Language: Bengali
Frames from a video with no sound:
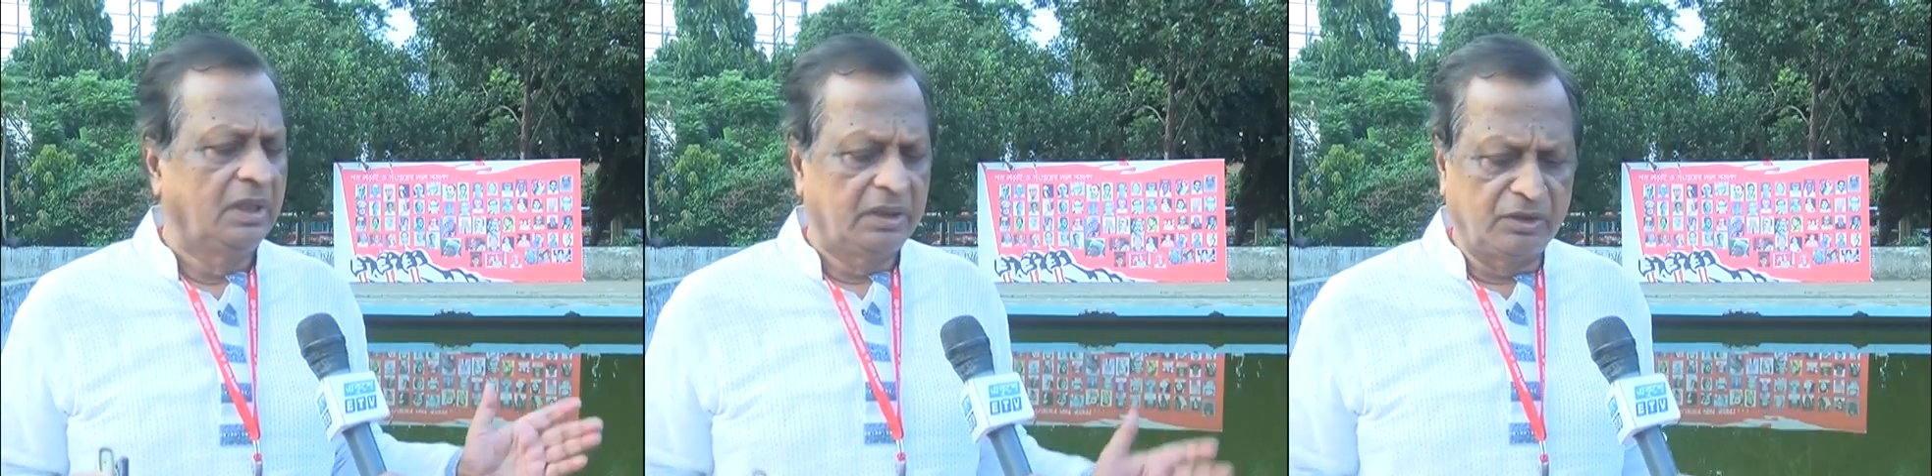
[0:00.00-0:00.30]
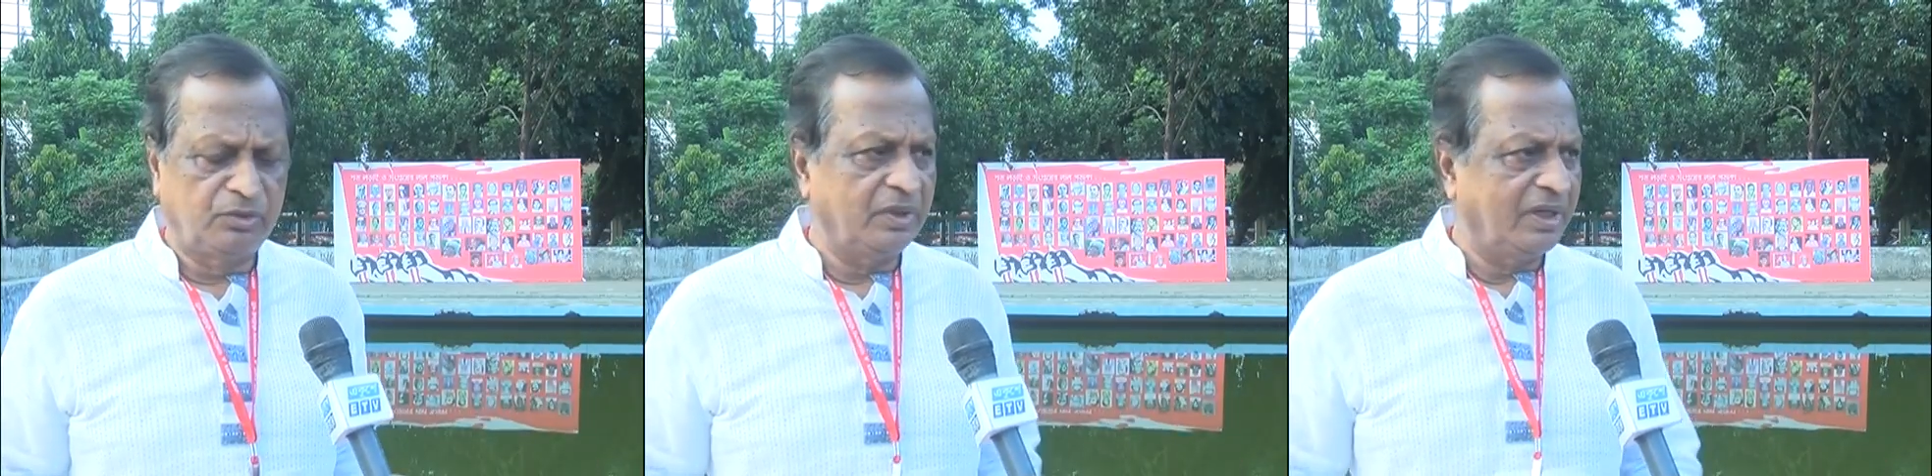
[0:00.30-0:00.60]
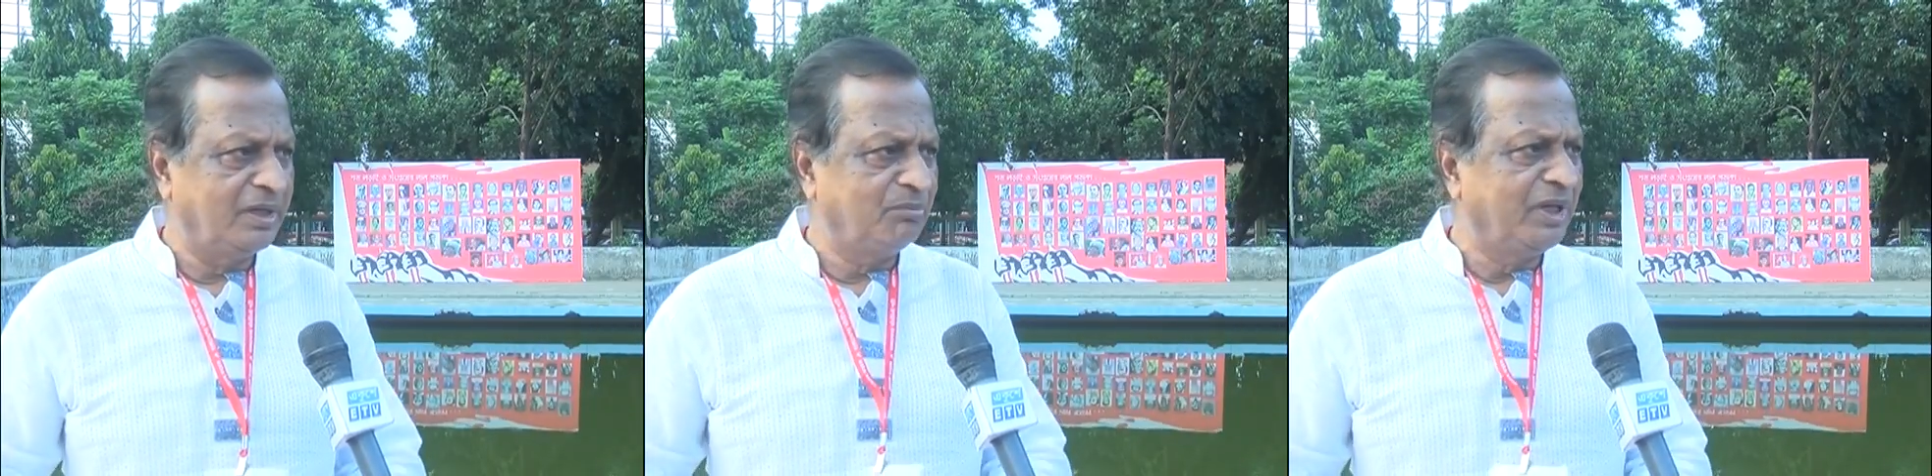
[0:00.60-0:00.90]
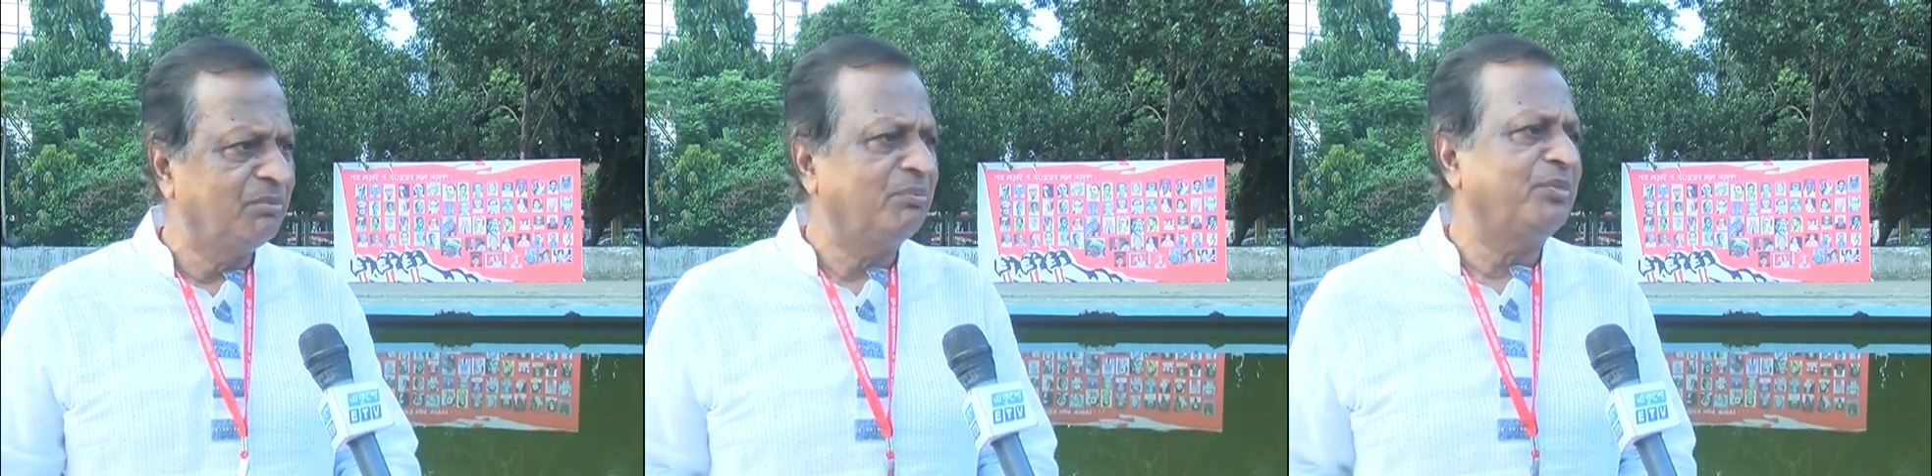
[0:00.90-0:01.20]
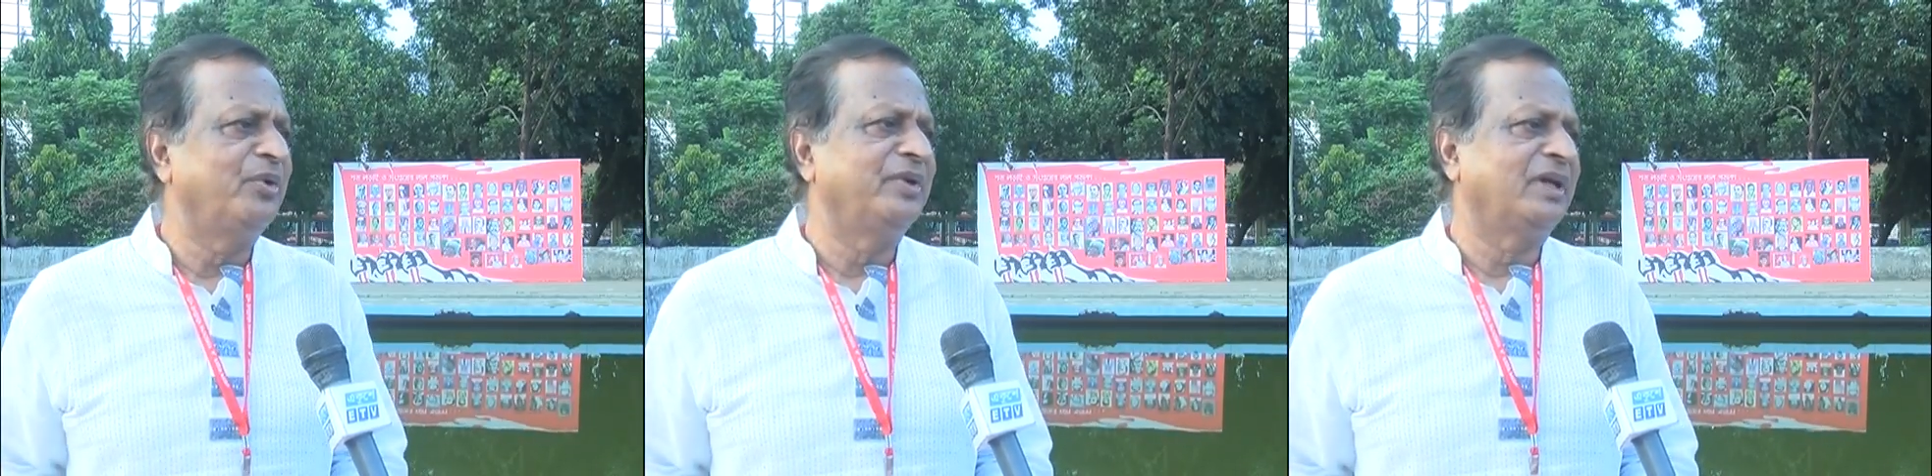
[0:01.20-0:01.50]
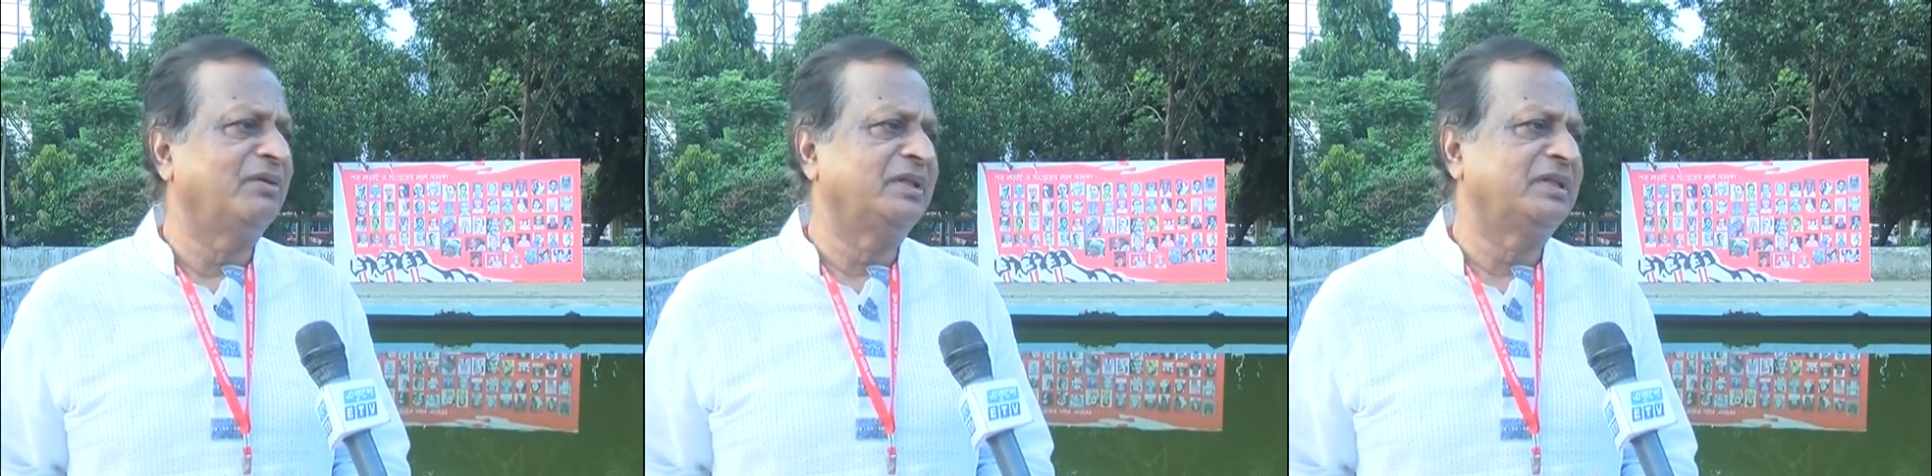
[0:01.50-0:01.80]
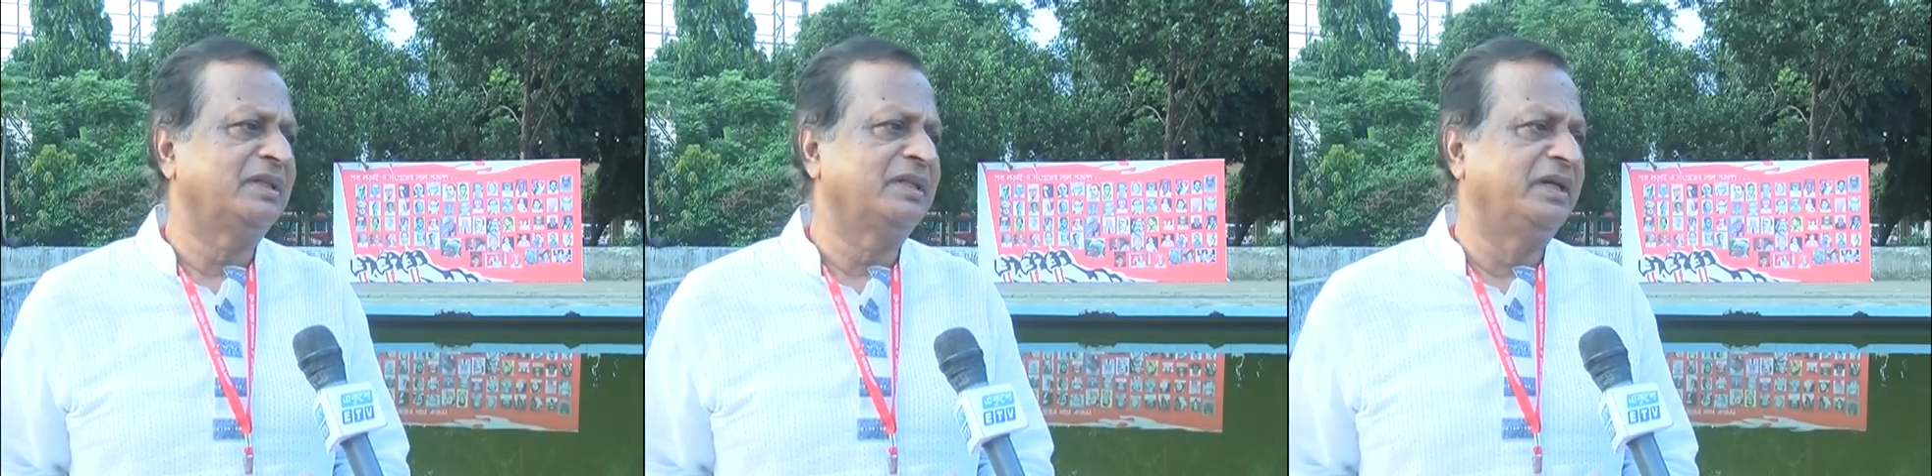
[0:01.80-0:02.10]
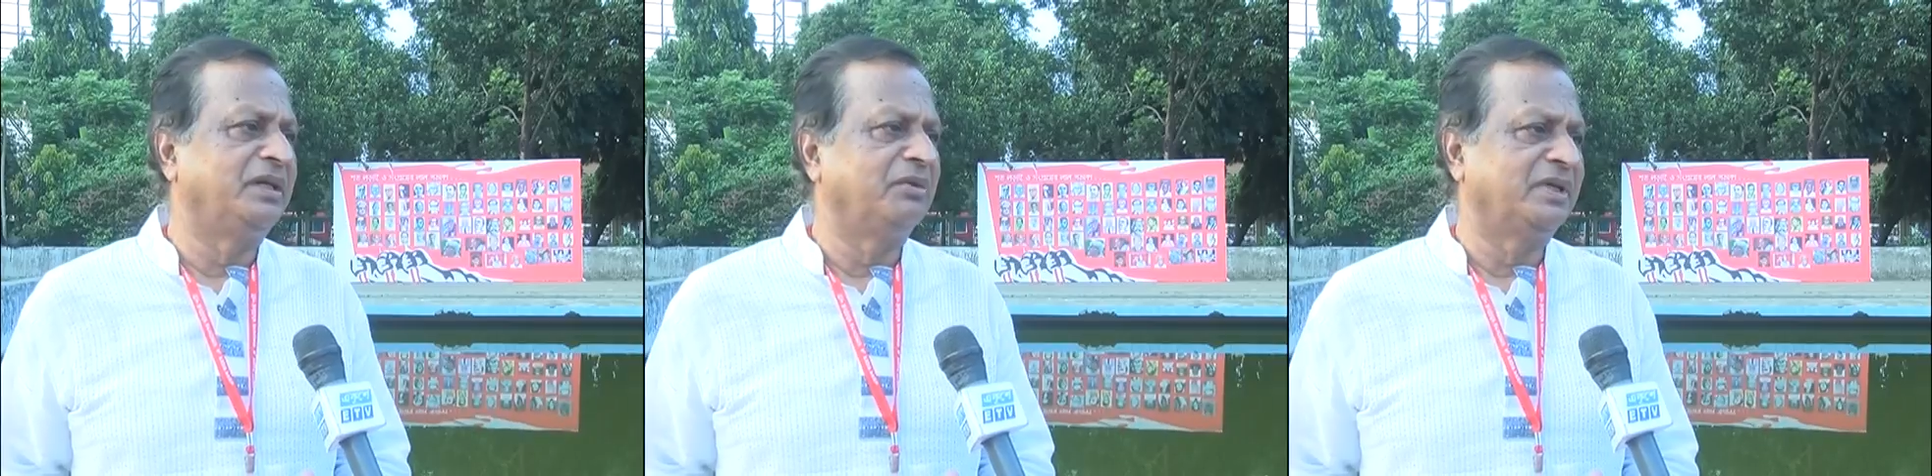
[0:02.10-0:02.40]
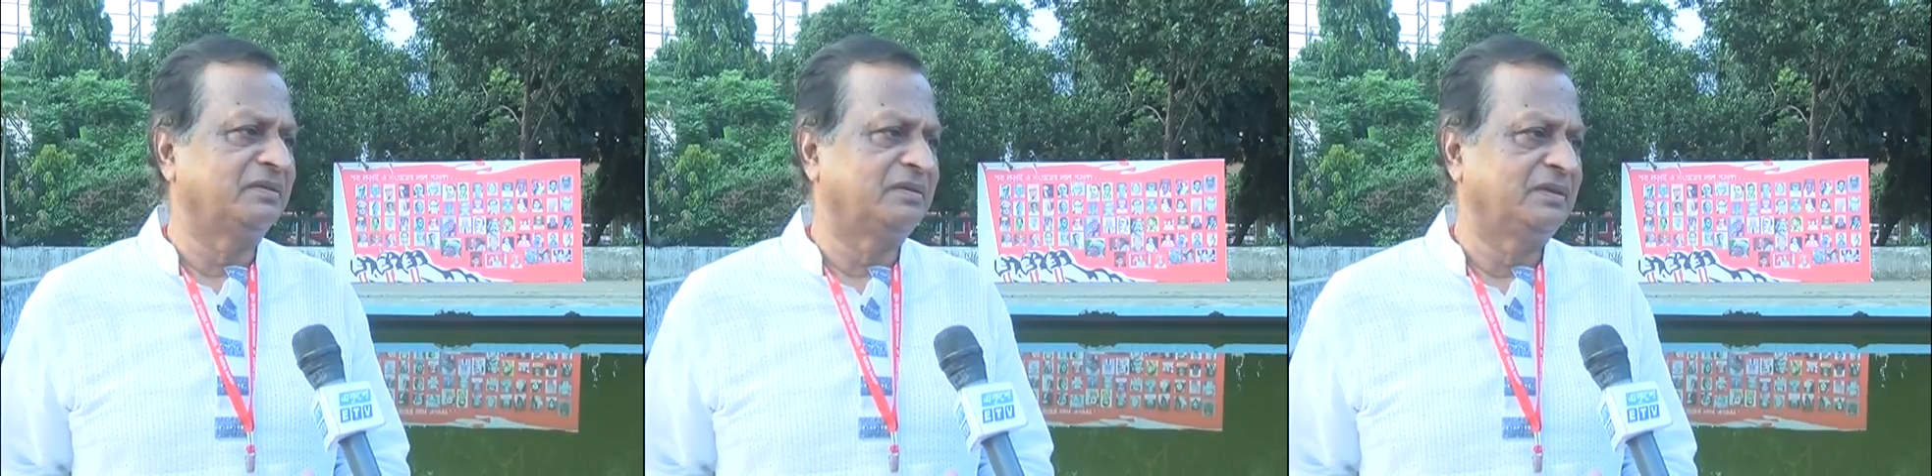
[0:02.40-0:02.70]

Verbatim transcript: কিন্তু এই মিনিমাম পয়েন্টে আমাদের সাথে এগ্রিমেন্ট আছে